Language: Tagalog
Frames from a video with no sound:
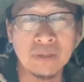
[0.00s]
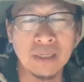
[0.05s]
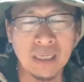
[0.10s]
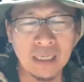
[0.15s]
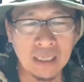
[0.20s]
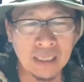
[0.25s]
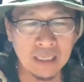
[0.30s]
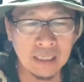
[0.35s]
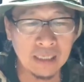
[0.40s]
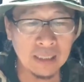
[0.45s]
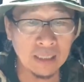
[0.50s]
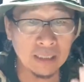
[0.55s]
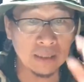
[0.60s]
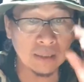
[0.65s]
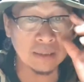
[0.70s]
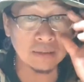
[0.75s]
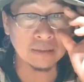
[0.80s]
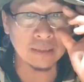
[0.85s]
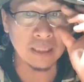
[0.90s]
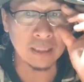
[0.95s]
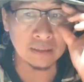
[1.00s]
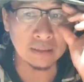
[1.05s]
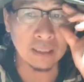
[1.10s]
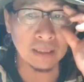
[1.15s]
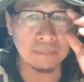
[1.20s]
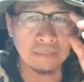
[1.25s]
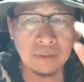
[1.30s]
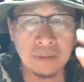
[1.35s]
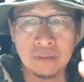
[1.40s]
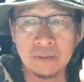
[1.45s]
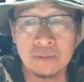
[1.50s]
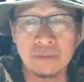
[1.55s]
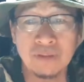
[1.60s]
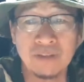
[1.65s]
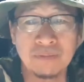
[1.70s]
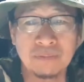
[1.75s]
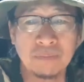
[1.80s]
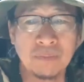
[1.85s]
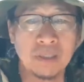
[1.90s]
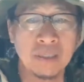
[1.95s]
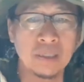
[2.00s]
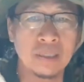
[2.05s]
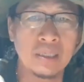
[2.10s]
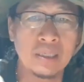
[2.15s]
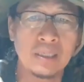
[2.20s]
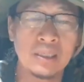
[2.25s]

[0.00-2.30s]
kalagayan kasama ninyo ang mga